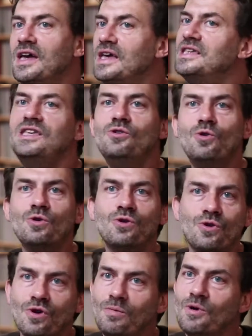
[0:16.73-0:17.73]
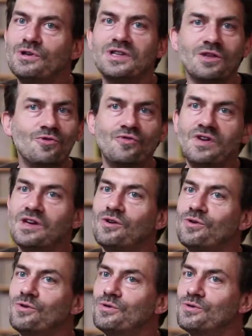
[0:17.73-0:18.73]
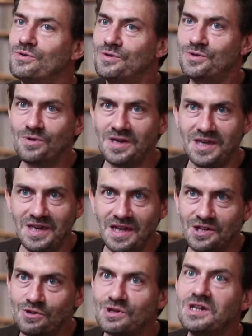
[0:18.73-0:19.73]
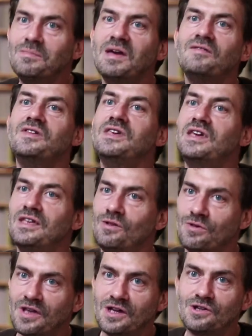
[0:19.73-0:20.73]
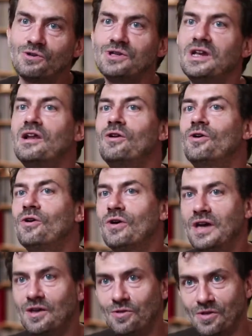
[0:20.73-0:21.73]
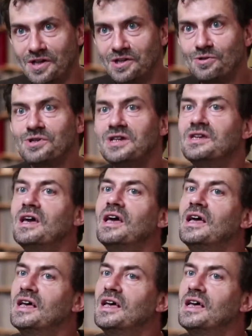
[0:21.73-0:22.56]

Et si d'autres commencent à trouver que ce qui a changé ma vie est en train de changer la leur, est en train de changer